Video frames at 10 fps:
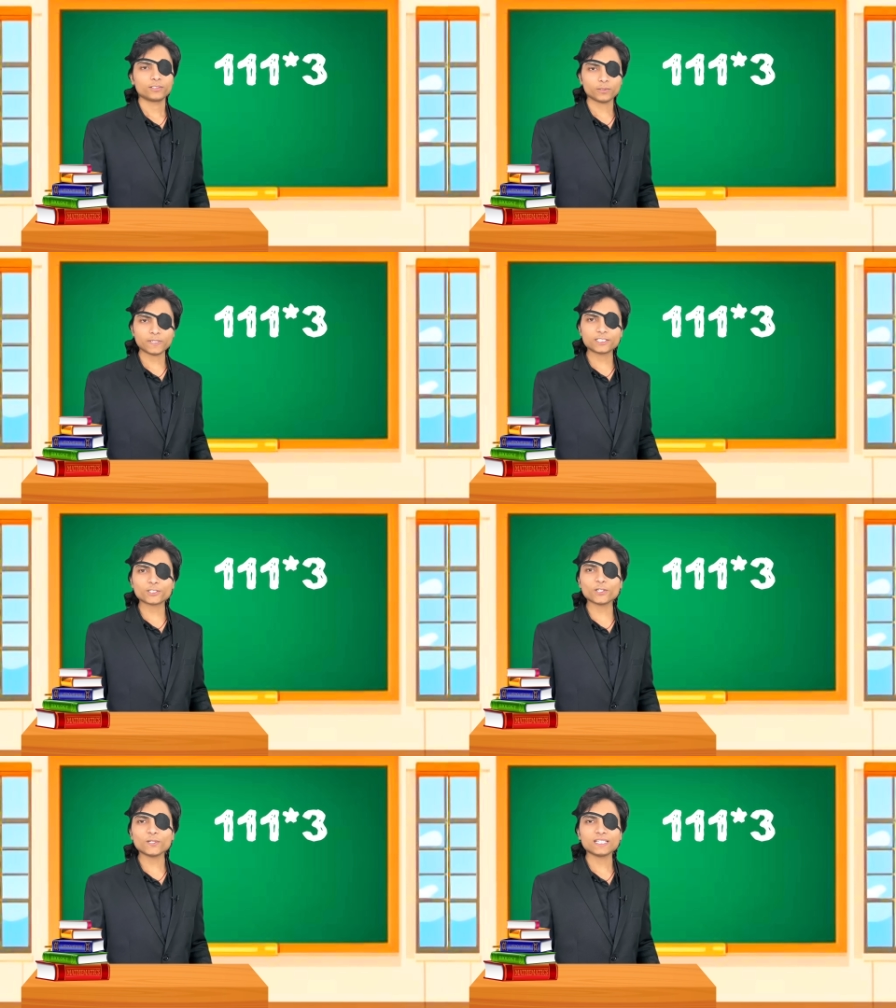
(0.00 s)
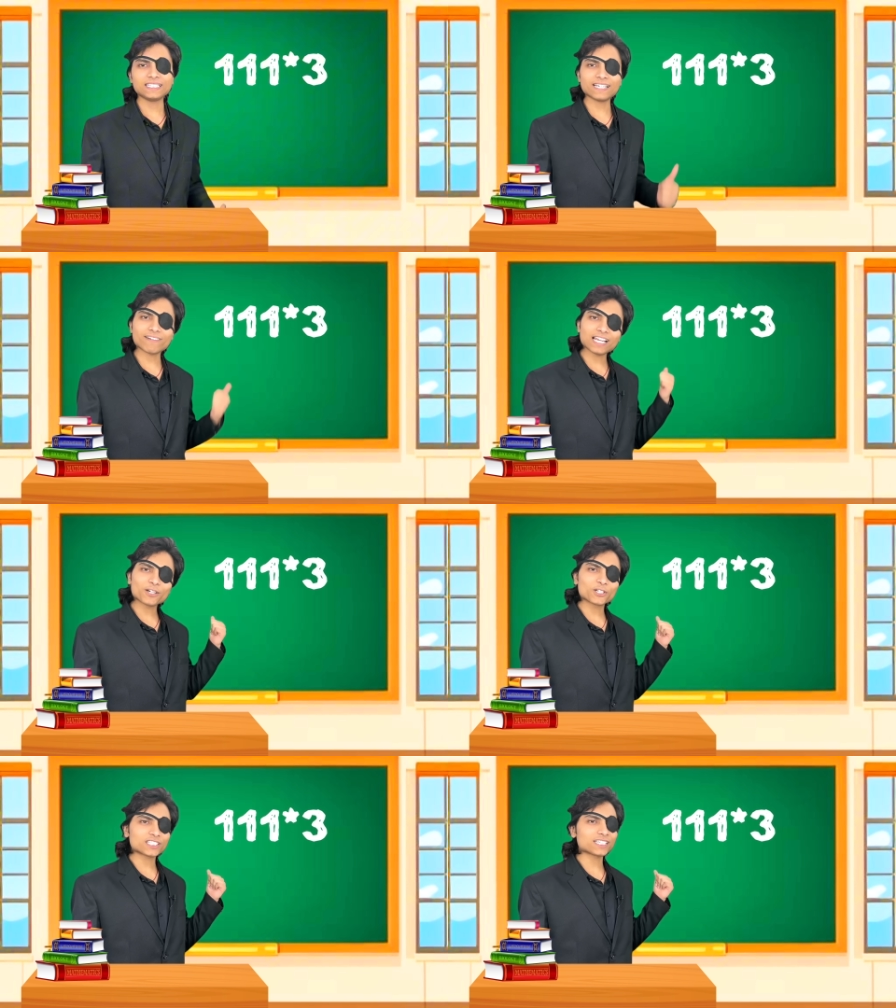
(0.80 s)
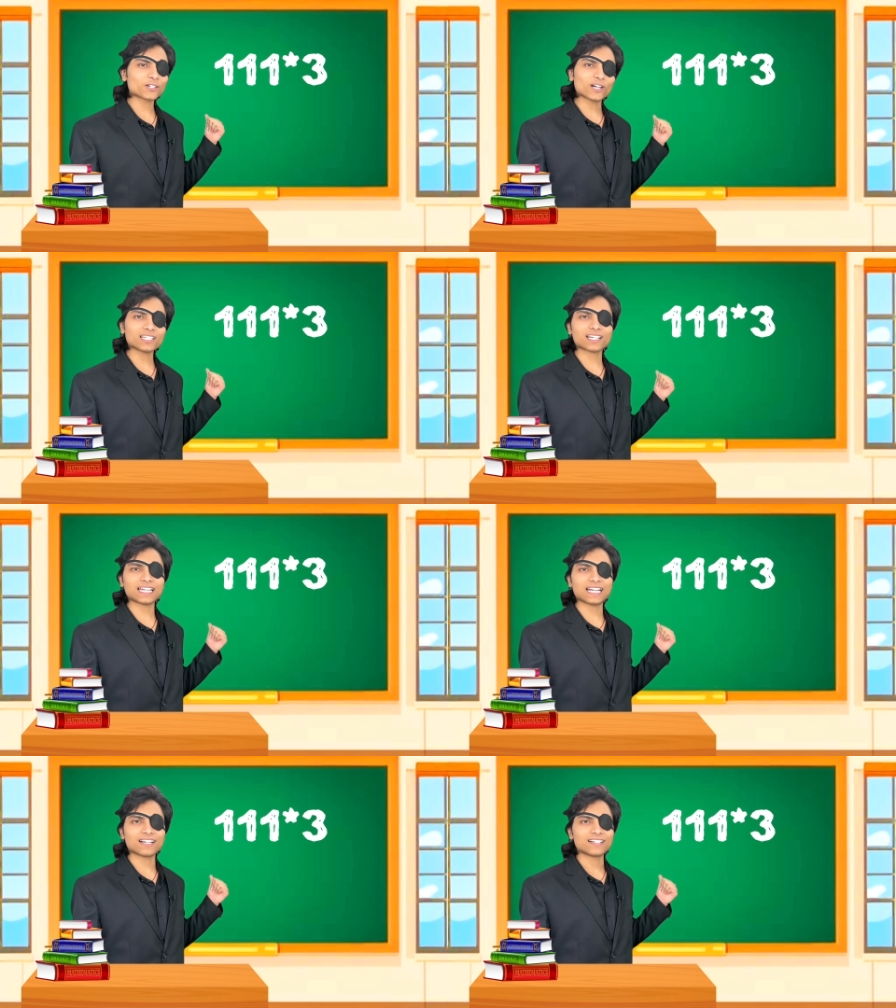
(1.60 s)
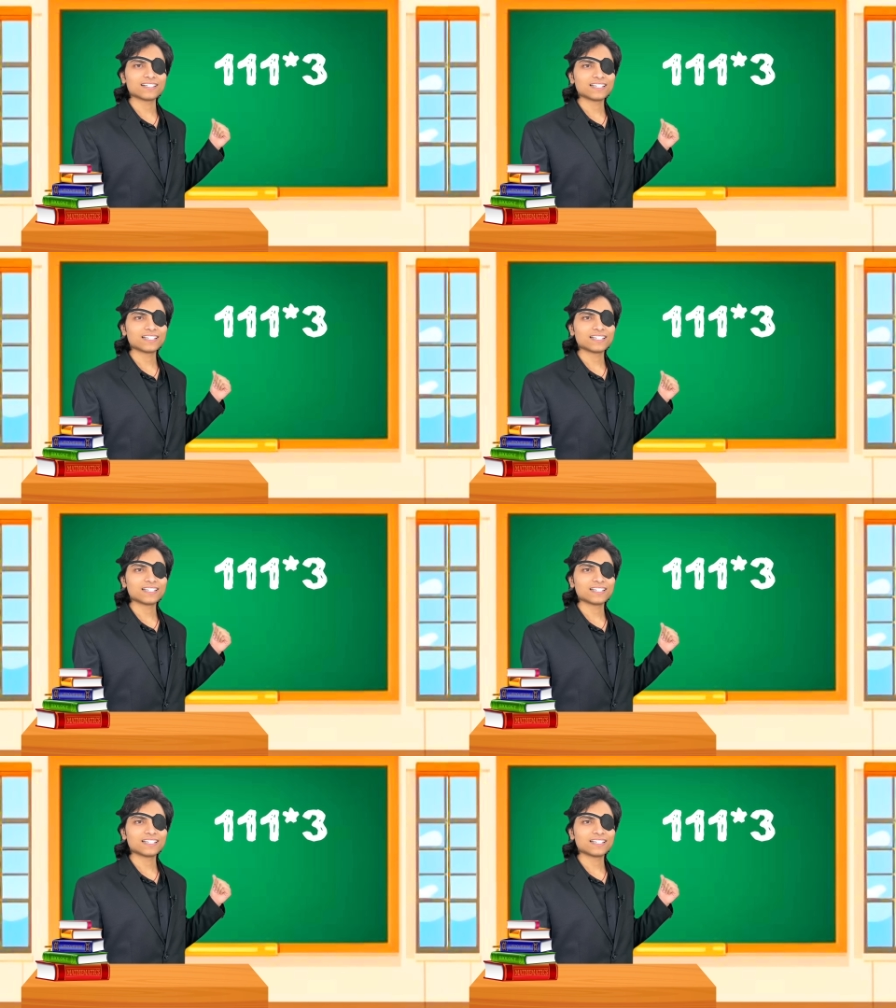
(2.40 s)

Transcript: तो बच्चों ये वाला क्वेश्चन कौन करेगा